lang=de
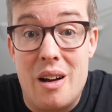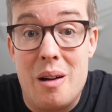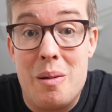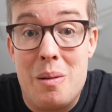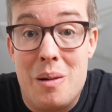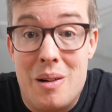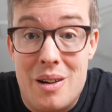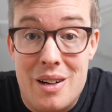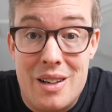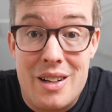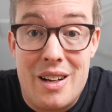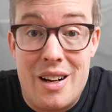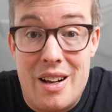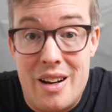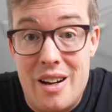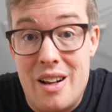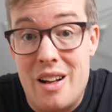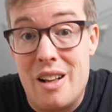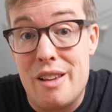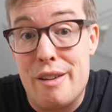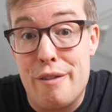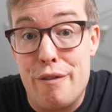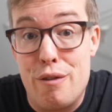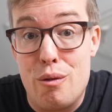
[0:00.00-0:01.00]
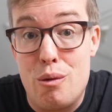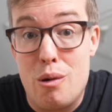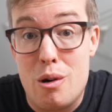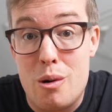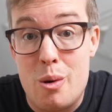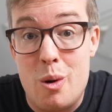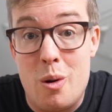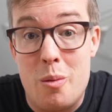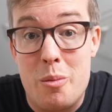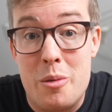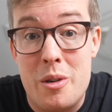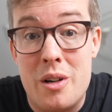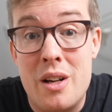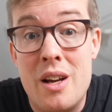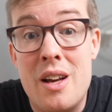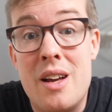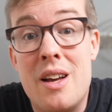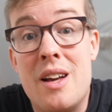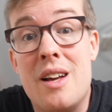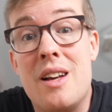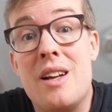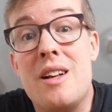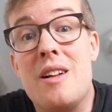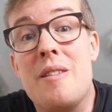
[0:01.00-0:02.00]
aber kann halt vorkommen.
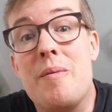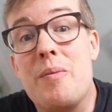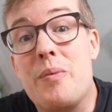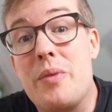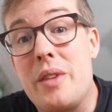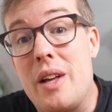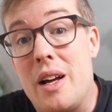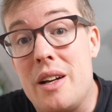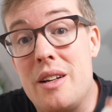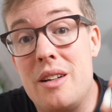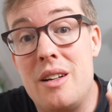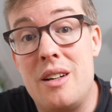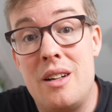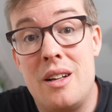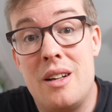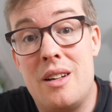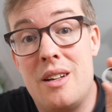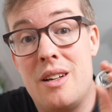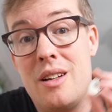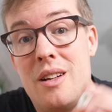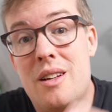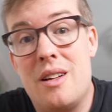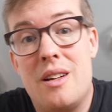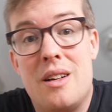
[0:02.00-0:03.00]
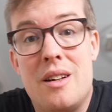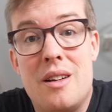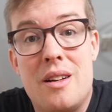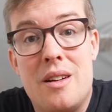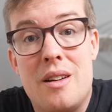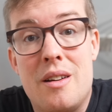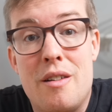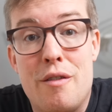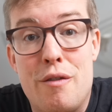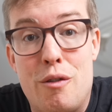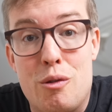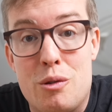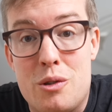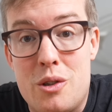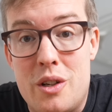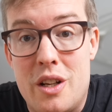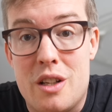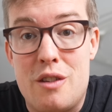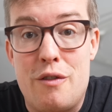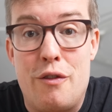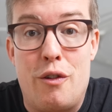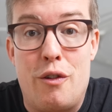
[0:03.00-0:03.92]
Dann funktioniert es